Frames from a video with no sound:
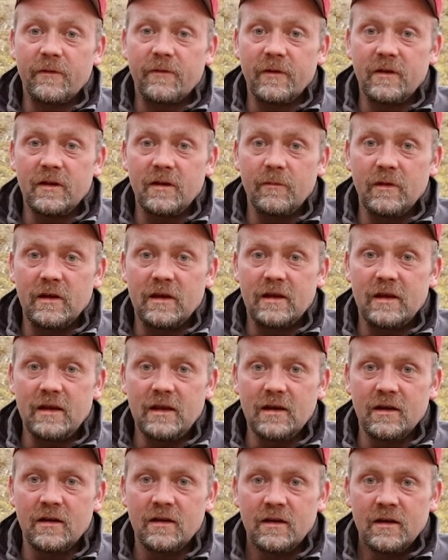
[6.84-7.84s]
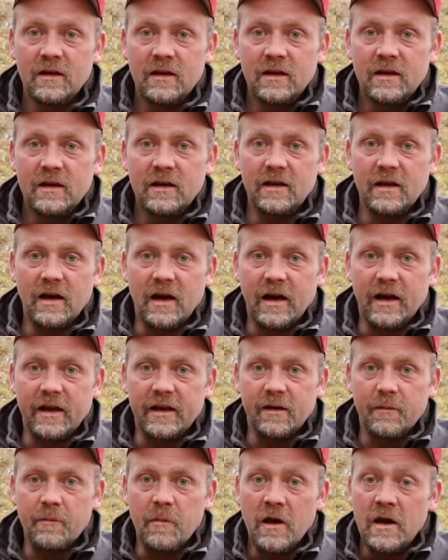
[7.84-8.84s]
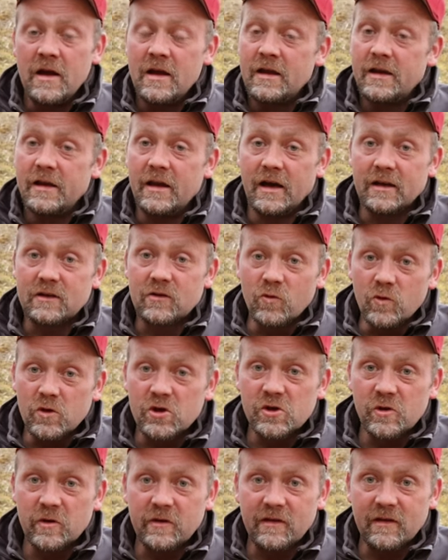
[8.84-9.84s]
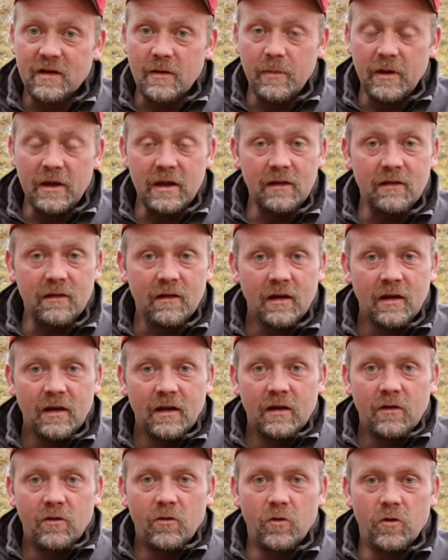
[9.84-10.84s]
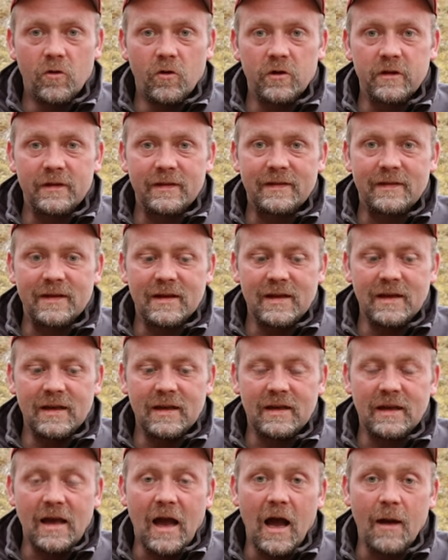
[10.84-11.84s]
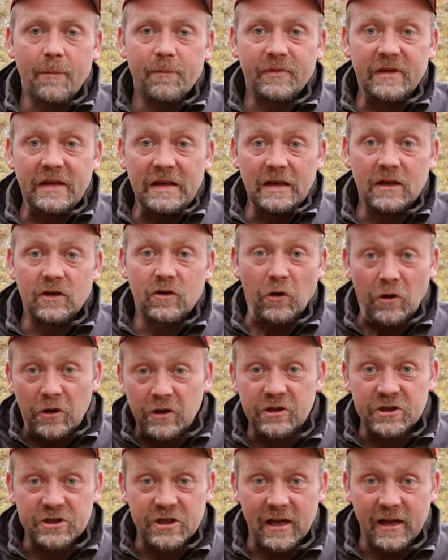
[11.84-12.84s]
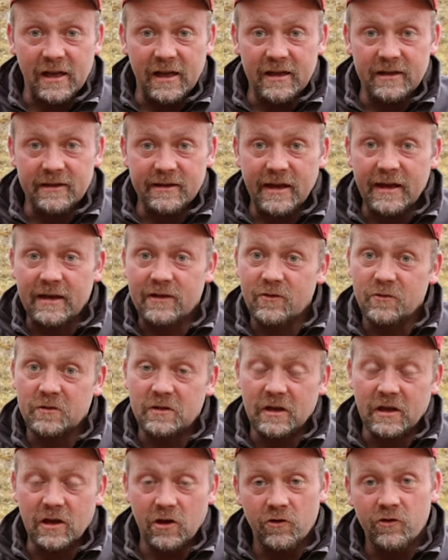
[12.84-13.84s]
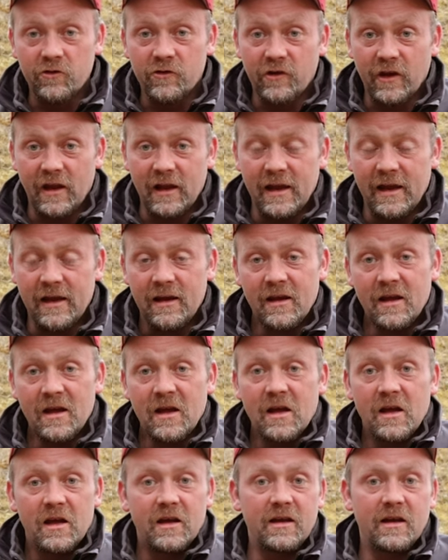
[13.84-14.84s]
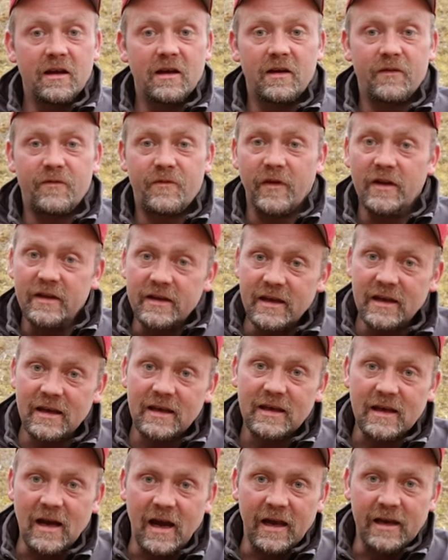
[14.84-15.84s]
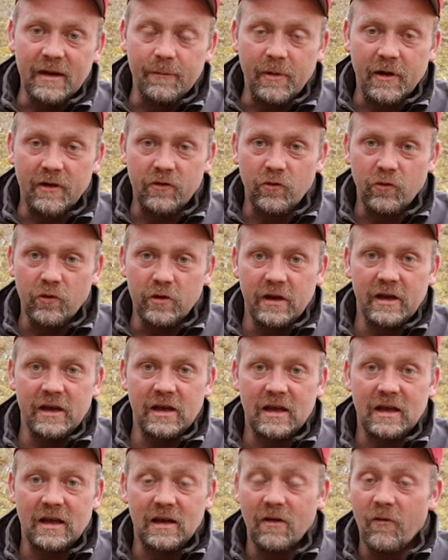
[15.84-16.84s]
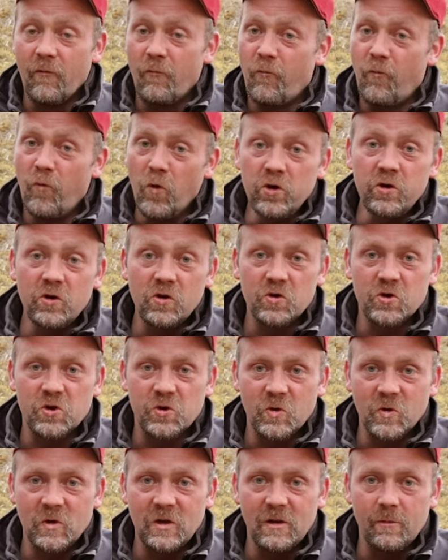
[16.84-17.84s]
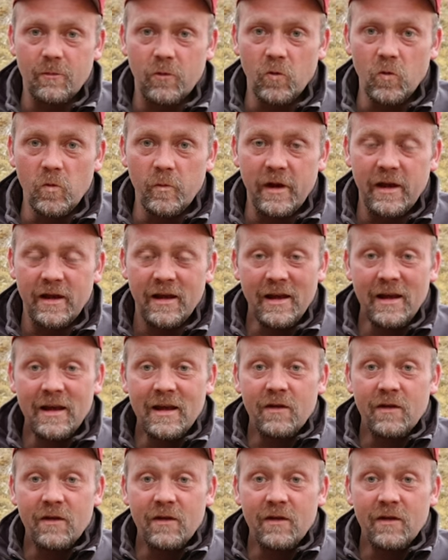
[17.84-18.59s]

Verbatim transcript: befinde mich hier in einem Naturschutzgebiet und ich habe die Küchenschelle entdeckt. Und die Küchenschelle äh, finde ich eine persönlich wunderschöne Blume,